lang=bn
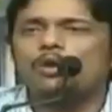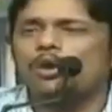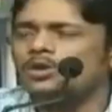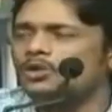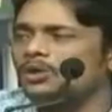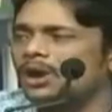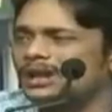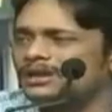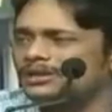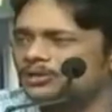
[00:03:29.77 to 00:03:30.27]

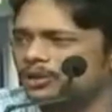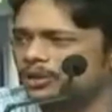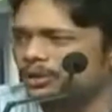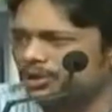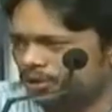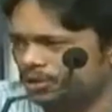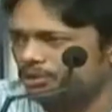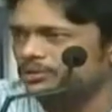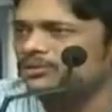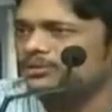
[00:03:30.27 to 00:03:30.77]
গণ
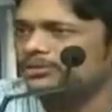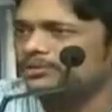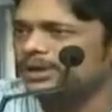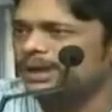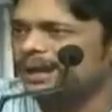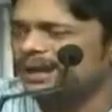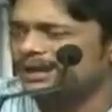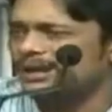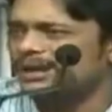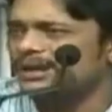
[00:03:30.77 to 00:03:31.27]
আন্দোলন
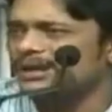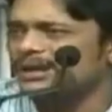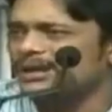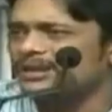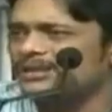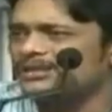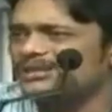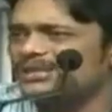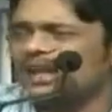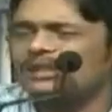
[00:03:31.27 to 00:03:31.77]
একখানা
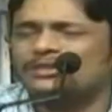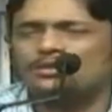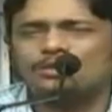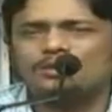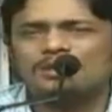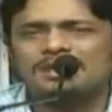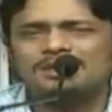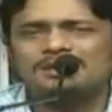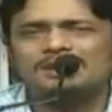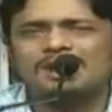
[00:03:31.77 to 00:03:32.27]

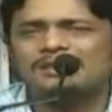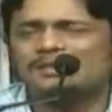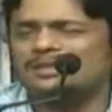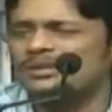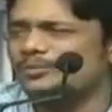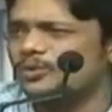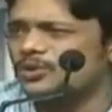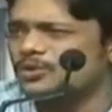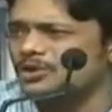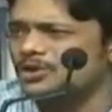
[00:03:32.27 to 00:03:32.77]
ছাত্রদের
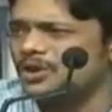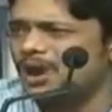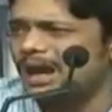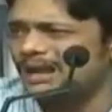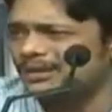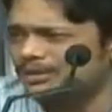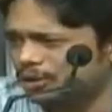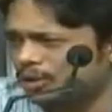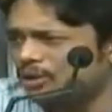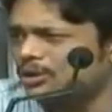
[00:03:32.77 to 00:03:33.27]
শান্তিপূর্ণ
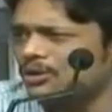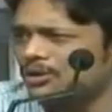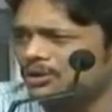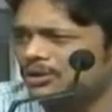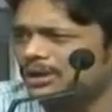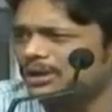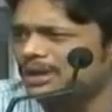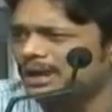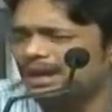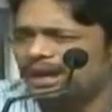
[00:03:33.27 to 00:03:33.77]
আন্দোলন
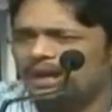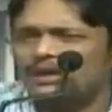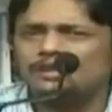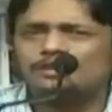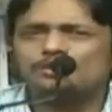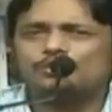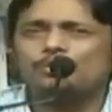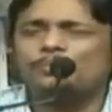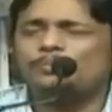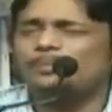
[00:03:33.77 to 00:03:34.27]

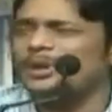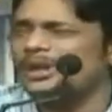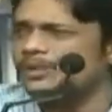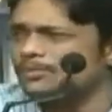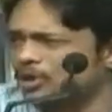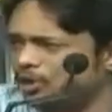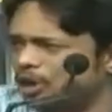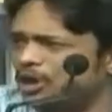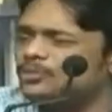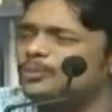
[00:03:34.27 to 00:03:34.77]
এটি
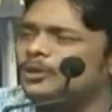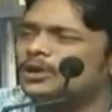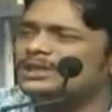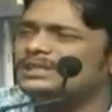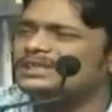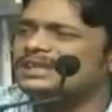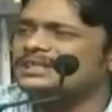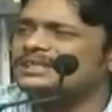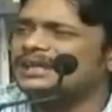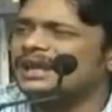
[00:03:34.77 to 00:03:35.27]
সুপ্রিম কোর্ট
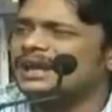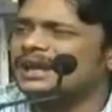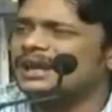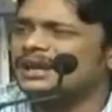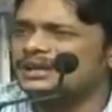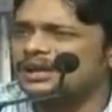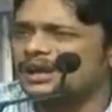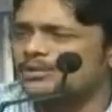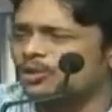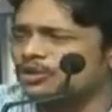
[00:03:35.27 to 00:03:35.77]
বলছে যে
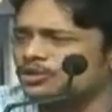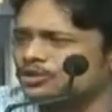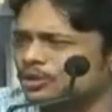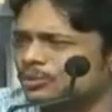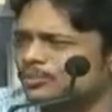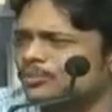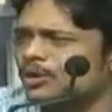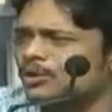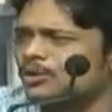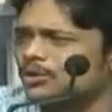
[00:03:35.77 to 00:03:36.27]
এখানটায়
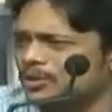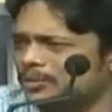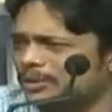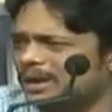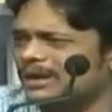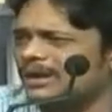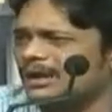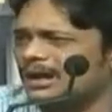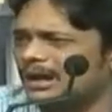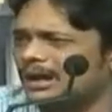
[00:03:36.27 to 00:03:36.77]
মন্তব্য
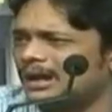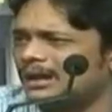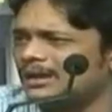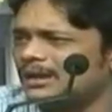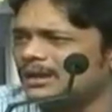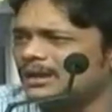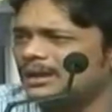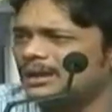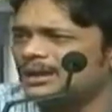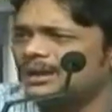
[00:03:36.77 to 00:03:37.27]
করবেন না
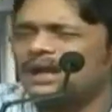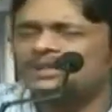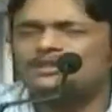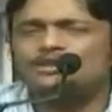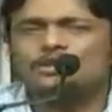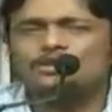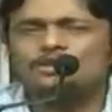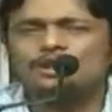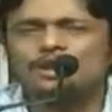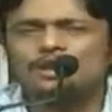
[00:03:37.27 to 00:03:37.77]

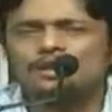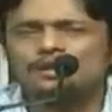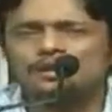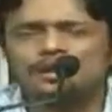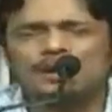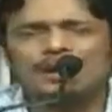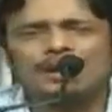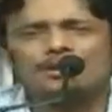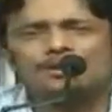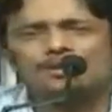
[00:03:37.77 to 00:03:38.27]
রাজ্য সর
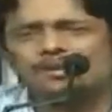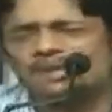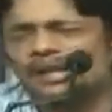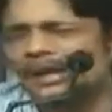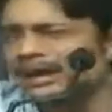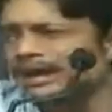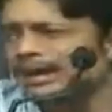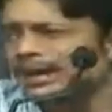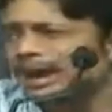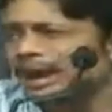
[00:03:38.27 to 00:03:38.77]

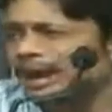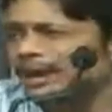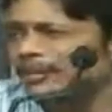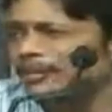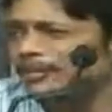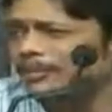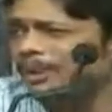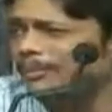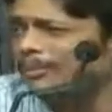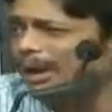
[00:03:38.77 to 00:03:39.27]
রাজ্যের
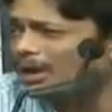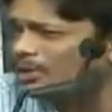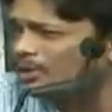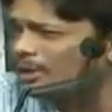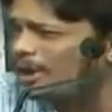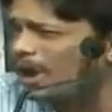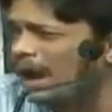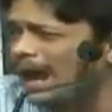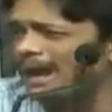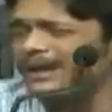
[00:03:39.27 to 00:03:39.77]

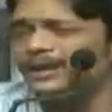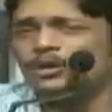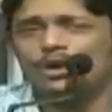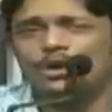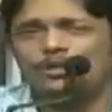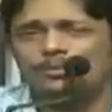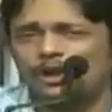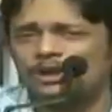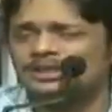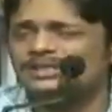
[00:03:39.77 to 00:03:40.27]
মাননীয়
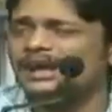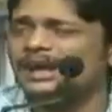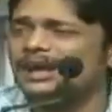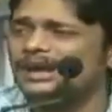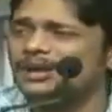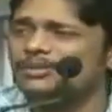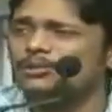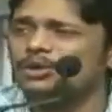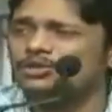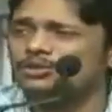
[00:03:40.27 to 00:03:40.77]
হাইকোর্ট বলছে
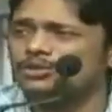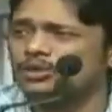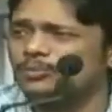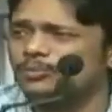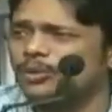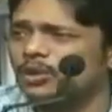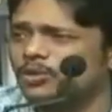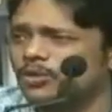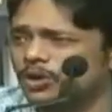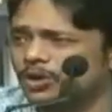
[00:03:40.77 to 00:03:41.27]
এখানে
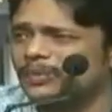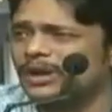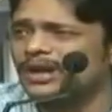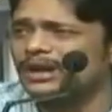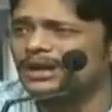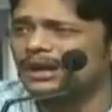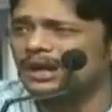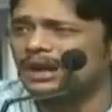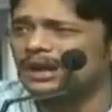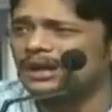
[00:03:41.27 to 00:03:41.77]
মন্তব্য
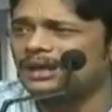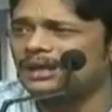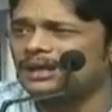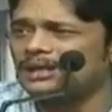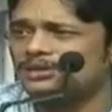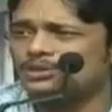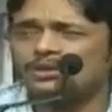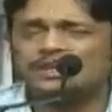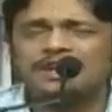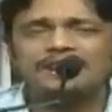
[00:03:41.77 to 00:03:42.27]
করবেন না
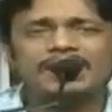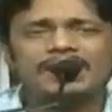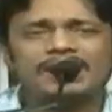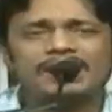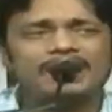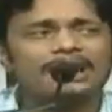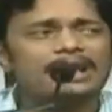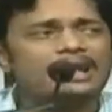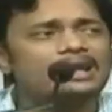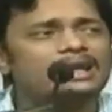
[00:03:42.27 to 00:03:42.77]
তো সেটা
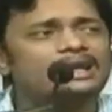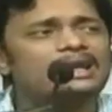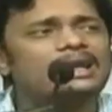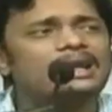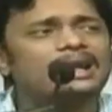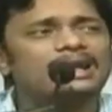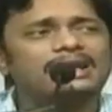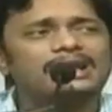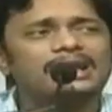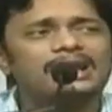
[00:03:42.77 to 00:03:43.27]
এখানে
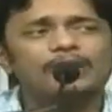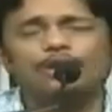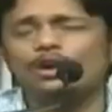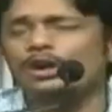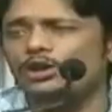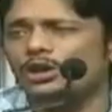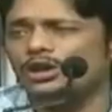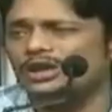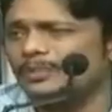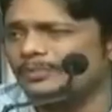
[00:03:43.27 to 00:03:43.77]
ইলিগাল কি
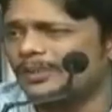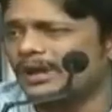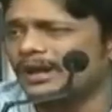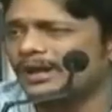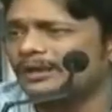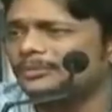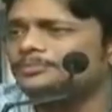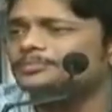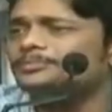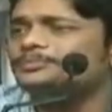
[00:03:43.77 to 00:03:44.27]
করে হতে পারে